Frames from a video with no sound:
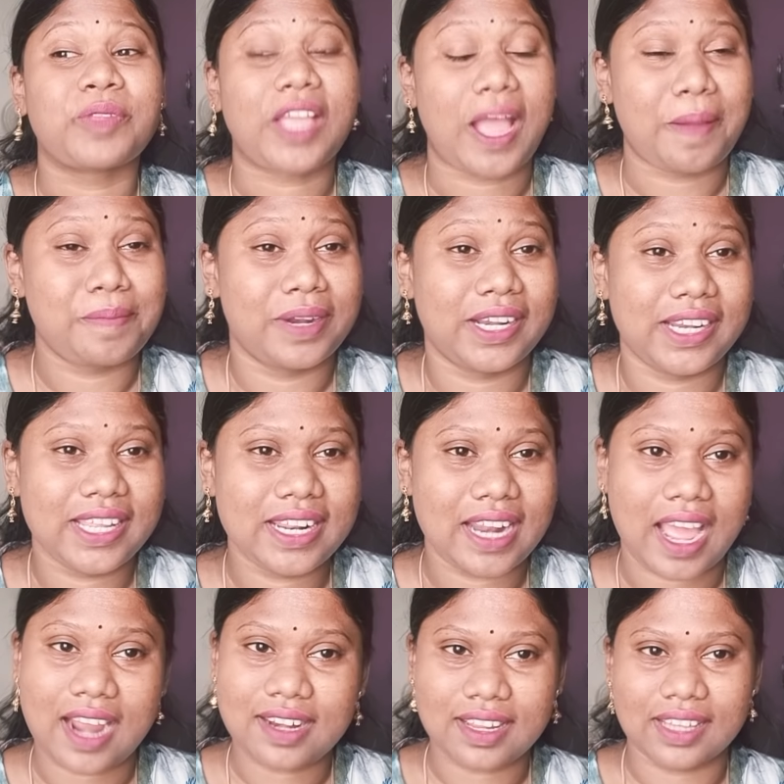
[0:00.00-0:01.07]
కాబట్టి
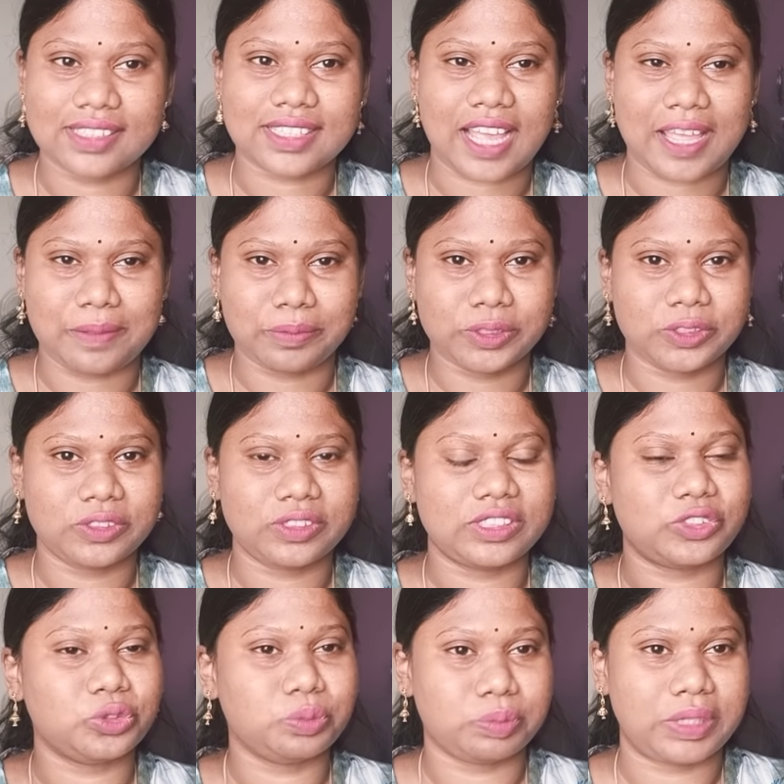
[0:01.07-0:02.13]
నా టాస్క్ అయిపోతుంది
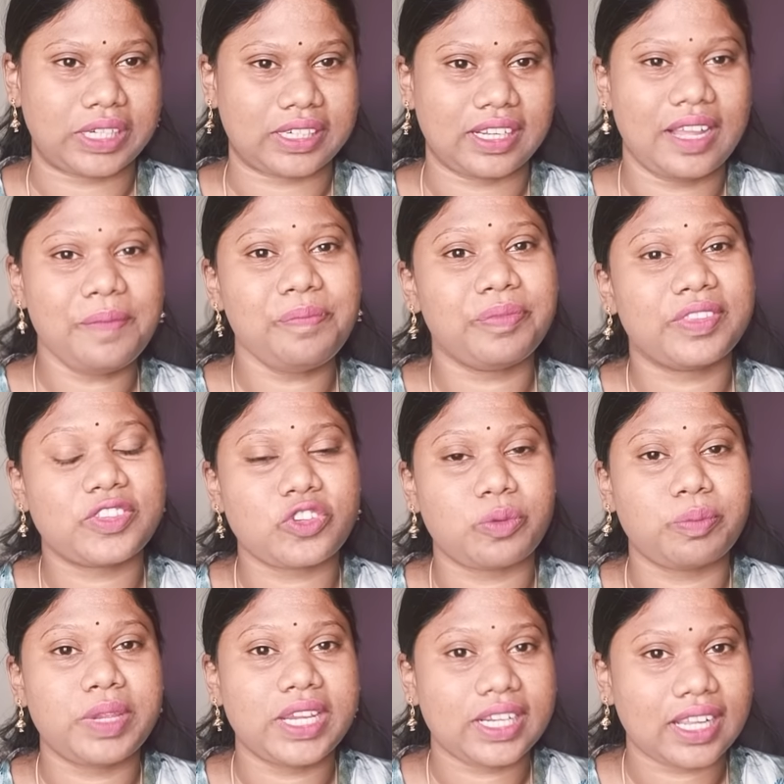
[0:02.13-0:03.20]
సూపర్గా సో
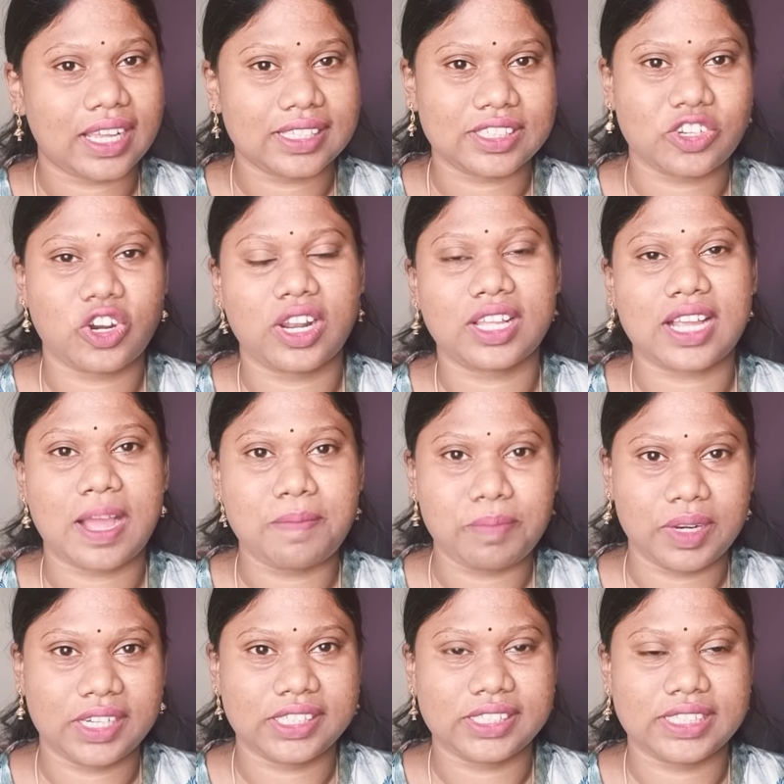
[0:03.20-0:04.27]
మీ టాస్క్ కూడా
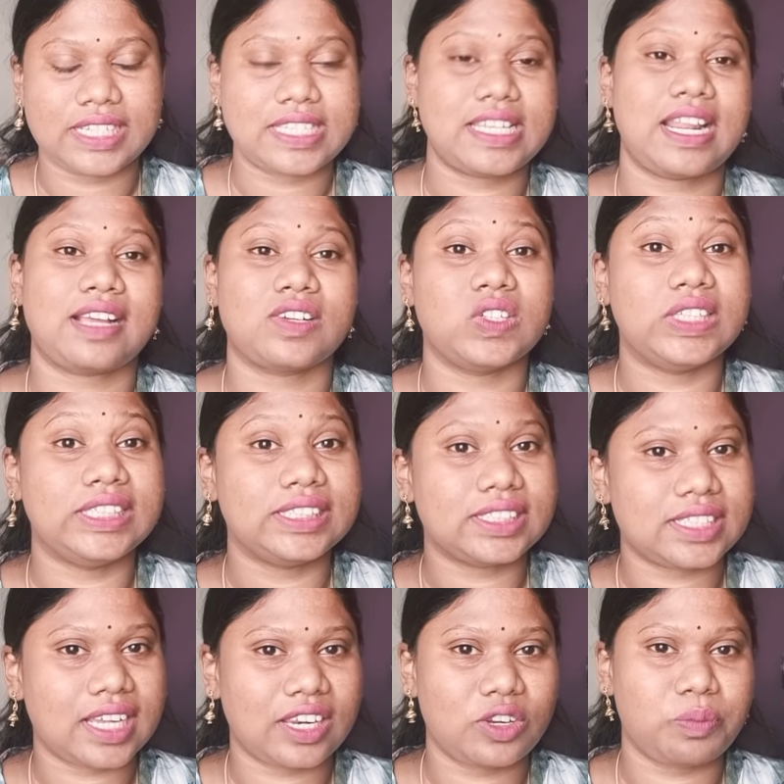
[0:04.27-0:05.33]
కంప్లీట్ చేసి నాకు
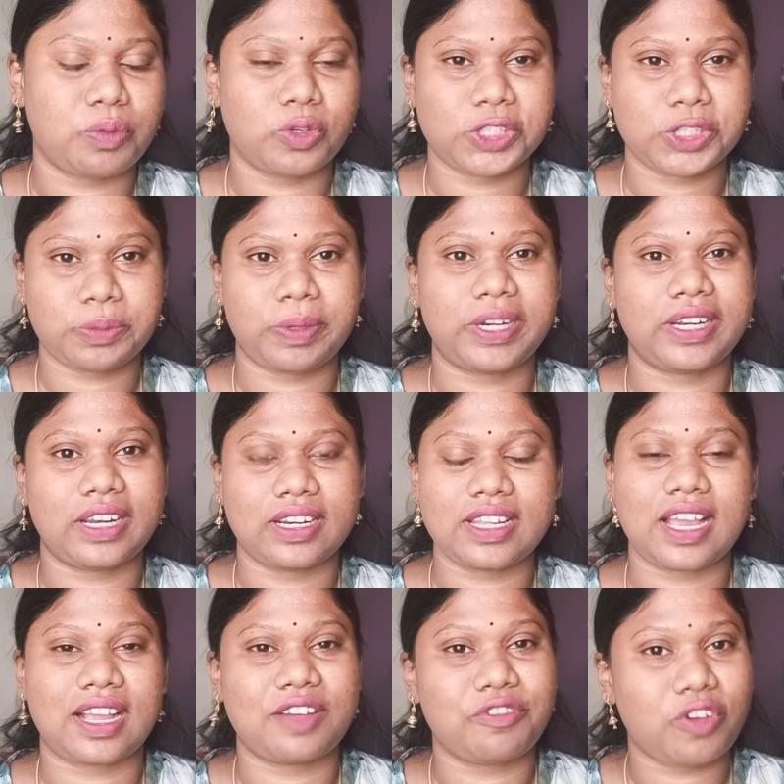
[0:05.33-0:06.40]
ఇన్స్టాలో పోస్ట్ పెట్టండి
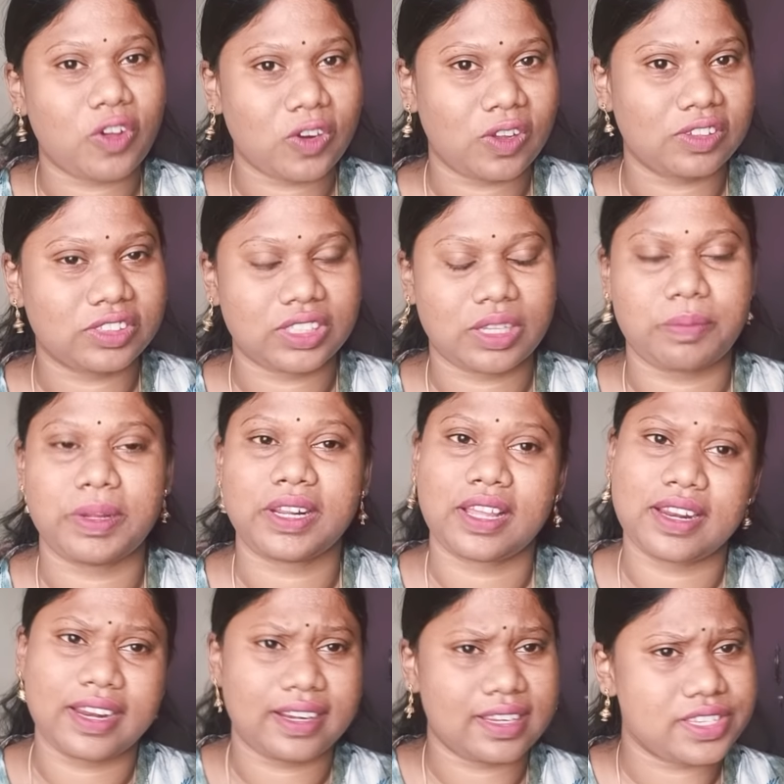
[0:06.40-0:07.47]
అక్క ఫాలో అవుతున్నాం
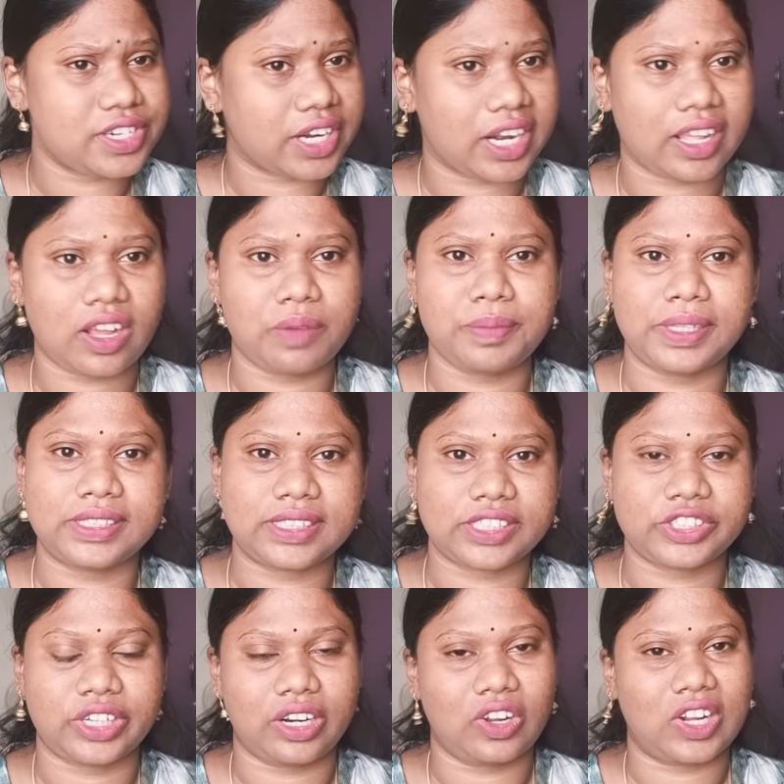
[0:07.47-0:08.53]
అనుకని అట్లీస్ట్ ఇక్కడ కామెంట్
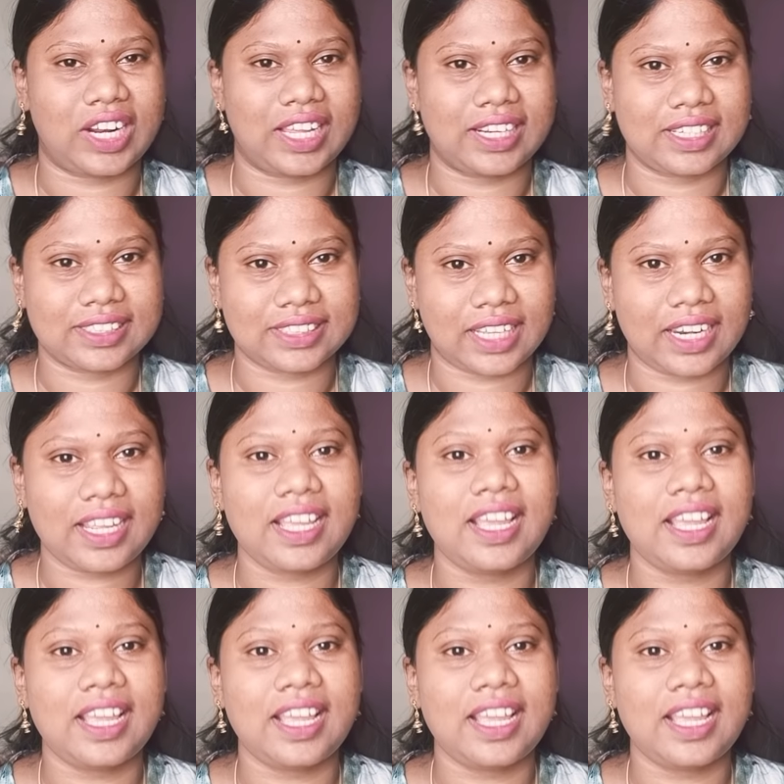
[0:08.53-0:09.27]
సెక్షన్లోనైనా సరే